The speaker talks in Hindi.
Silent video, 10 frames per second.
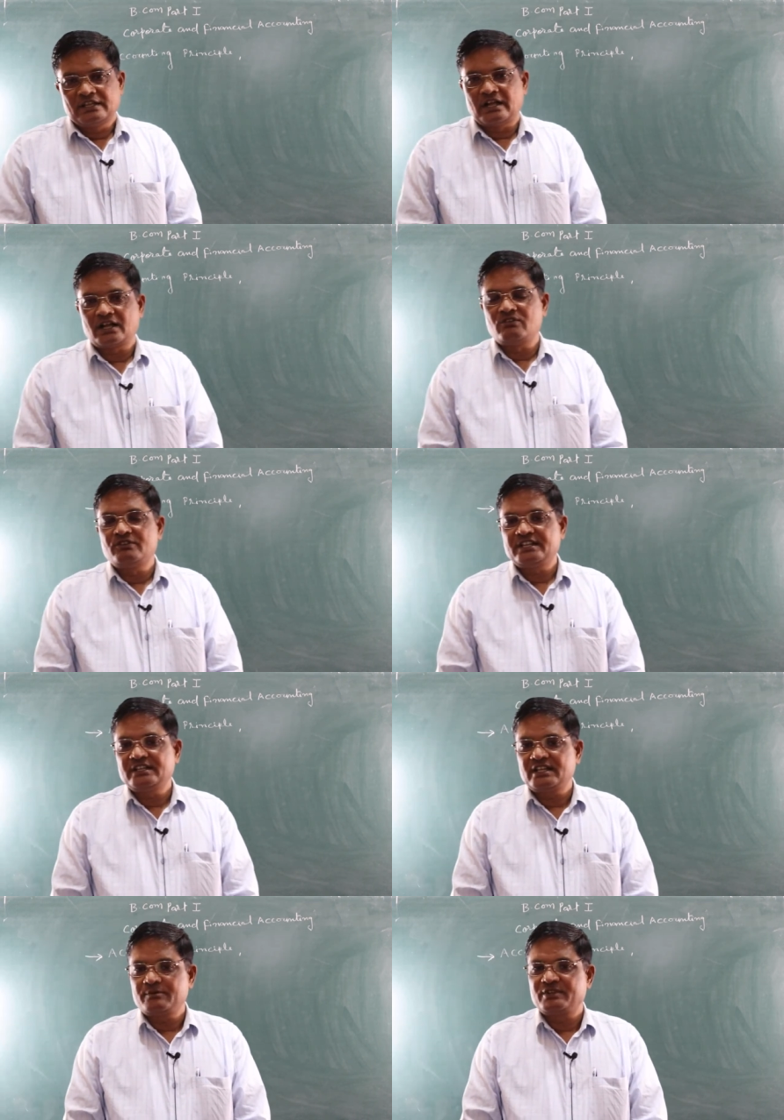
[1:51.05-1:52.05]

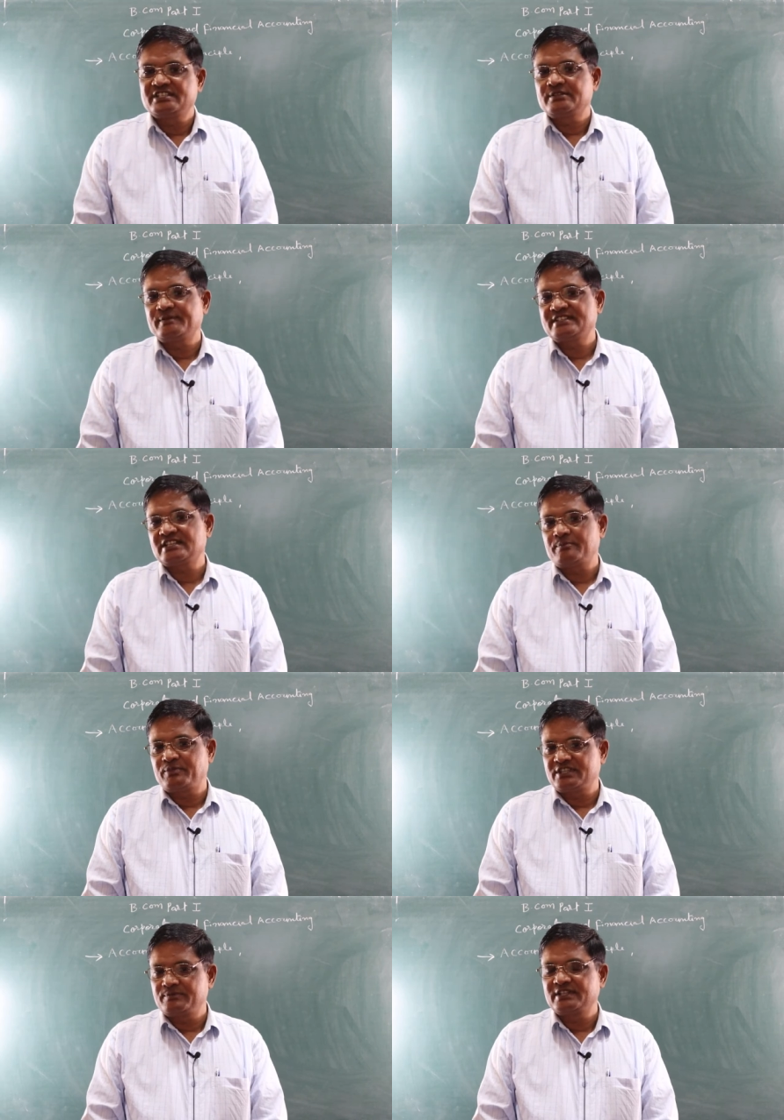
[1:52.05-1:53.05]
अकाउंटिंग के प्रिंसिपल्स का
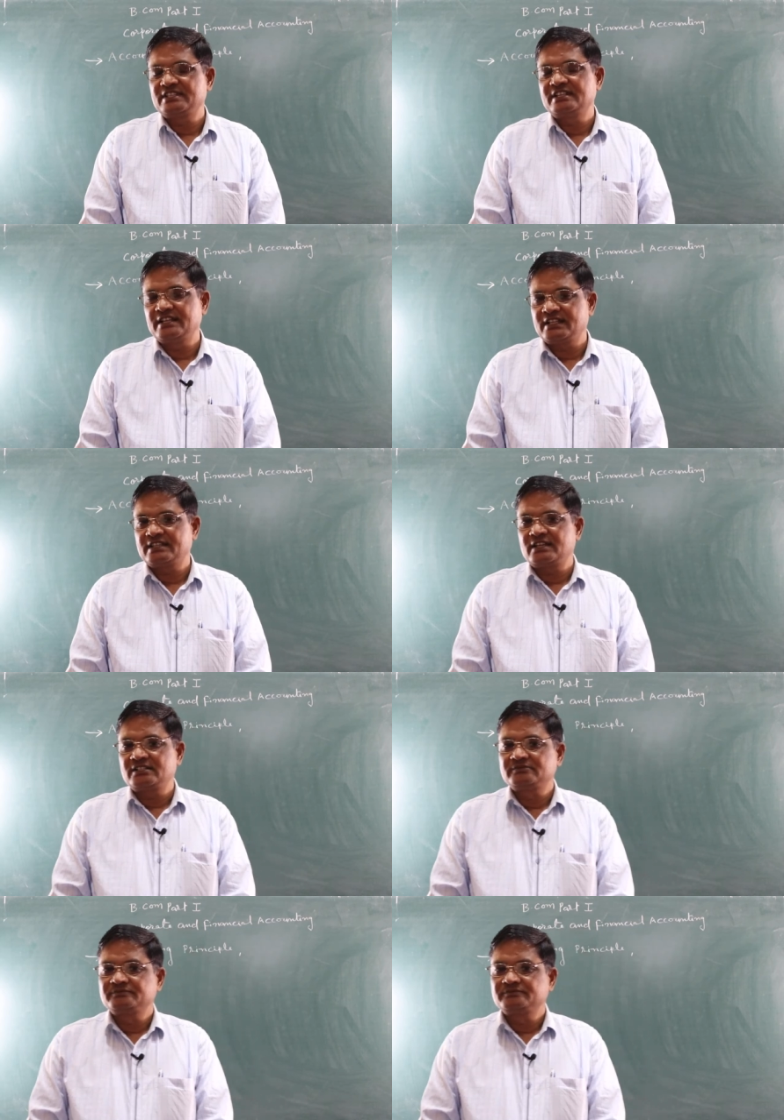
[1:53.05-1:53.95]
प्रतिपादन किया था